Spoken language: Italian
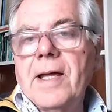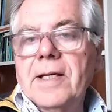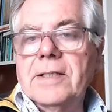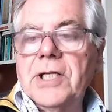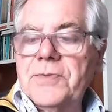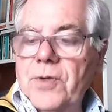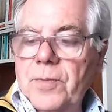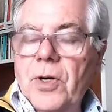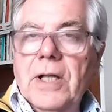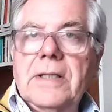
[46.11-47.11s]
che
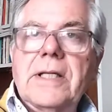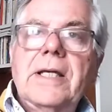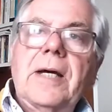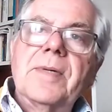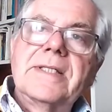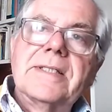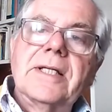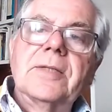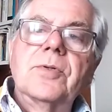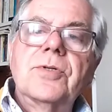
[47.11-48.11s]
trasformò l'antica
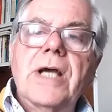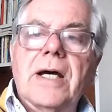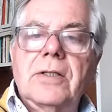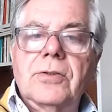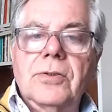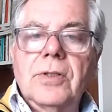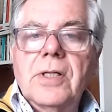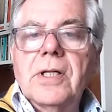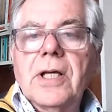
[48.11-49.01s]
abbazia di Brugnato